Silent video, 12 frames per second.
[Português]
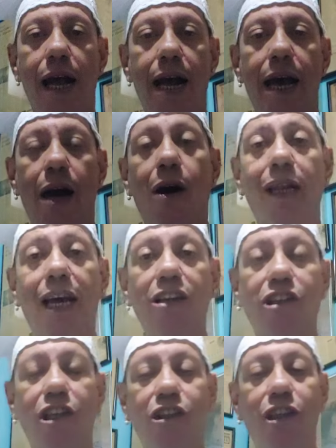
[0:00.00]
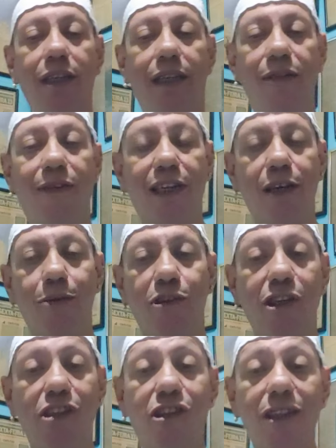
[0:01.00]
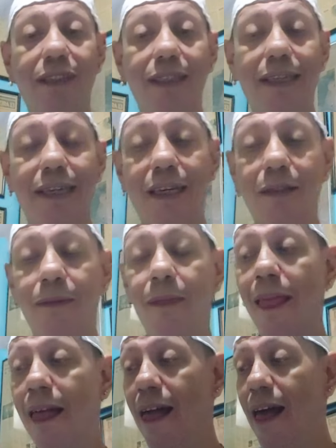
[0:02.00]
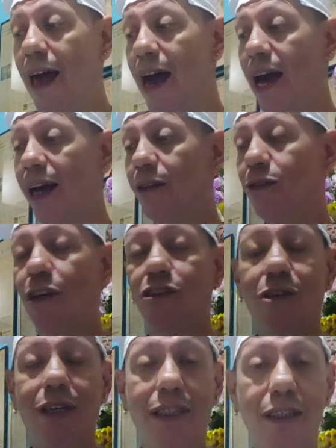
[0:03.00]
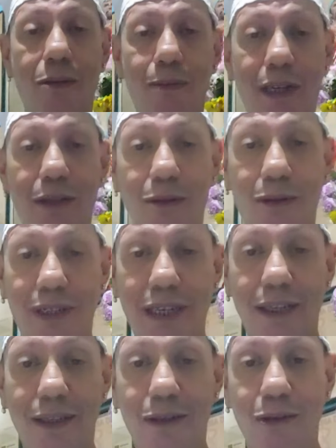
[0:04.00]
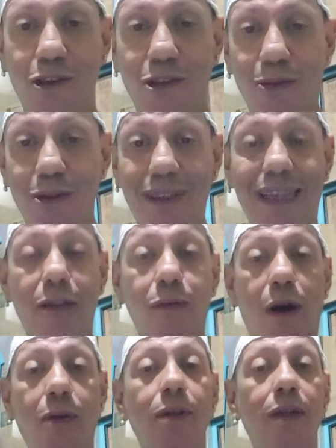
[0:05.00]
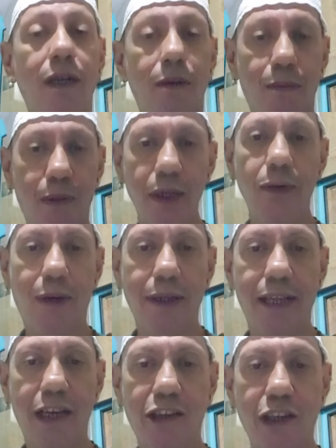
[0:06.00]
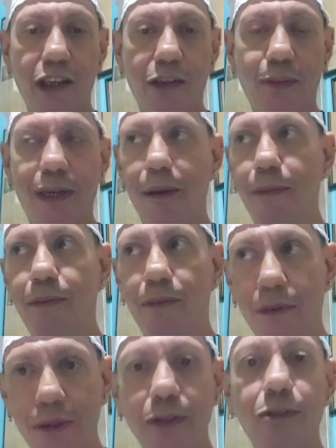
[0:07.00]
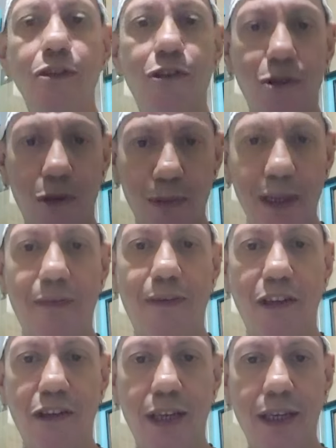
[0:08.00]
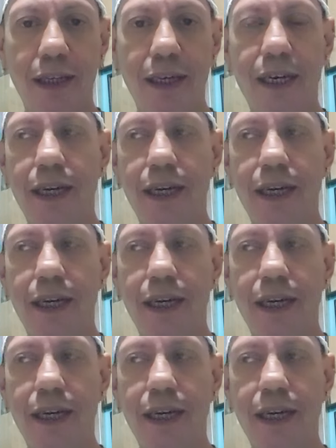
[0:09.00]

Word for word: É, olá, gente. Quem fala aqui é o Michel Chan Cigano. É, não está jogando não para o, né, o time do estadual, por enquanto, né, gente? Porque é muito jogo pela frente, né?